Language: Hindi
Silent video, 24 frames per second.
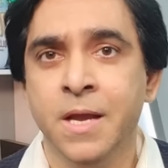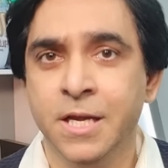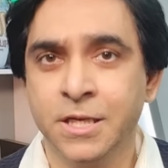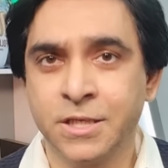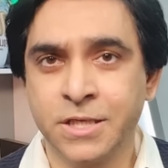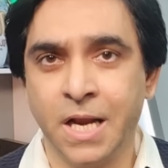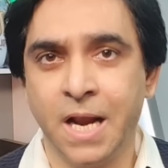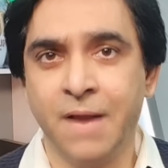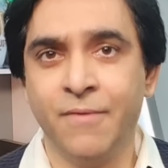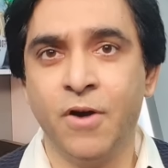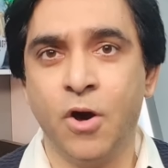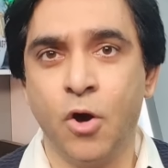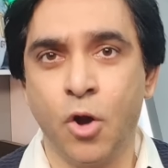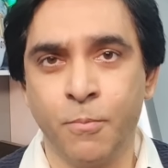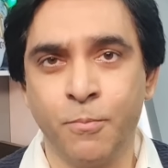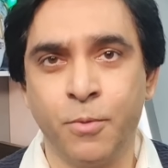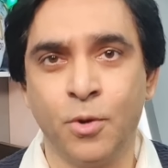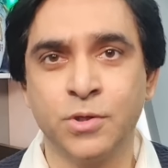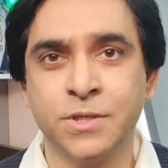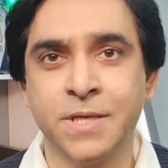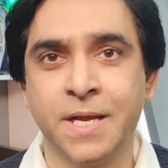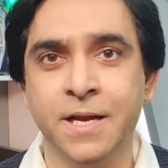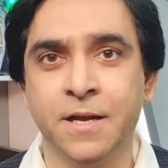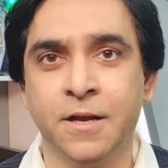इसके अलावा और
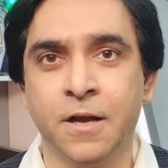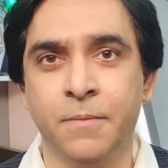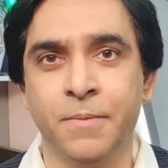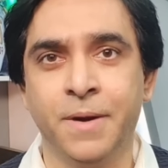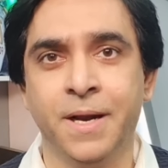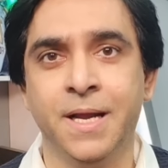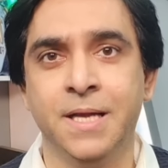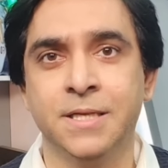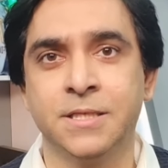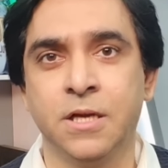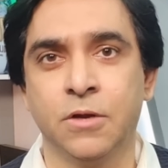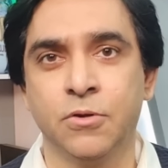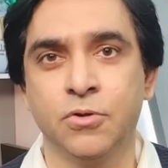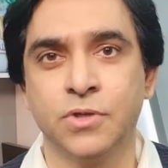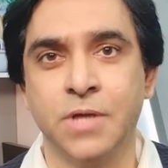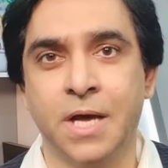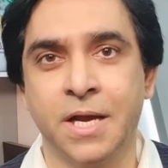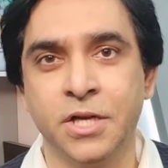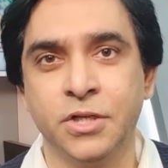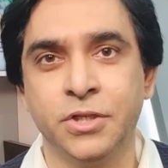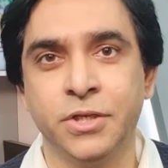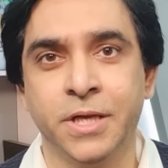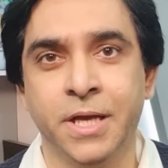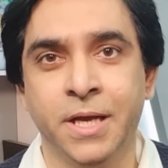बहुत सारी खबरें हैं इसलिए
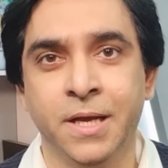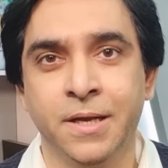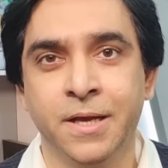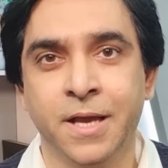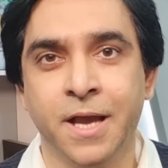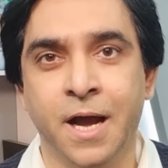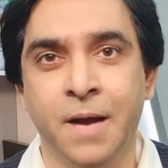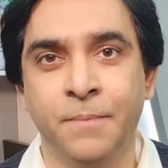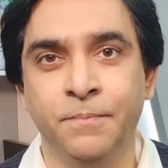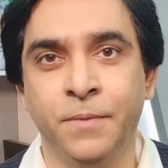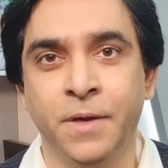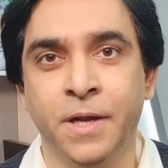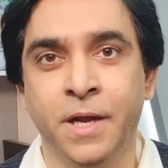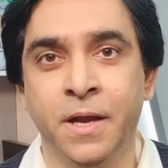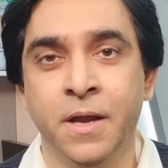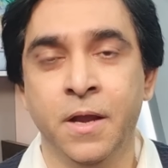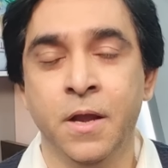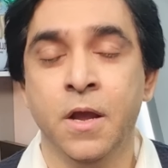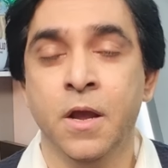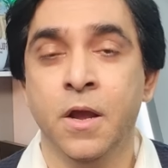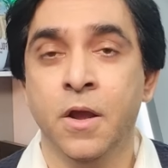गुजारिश है कि आपने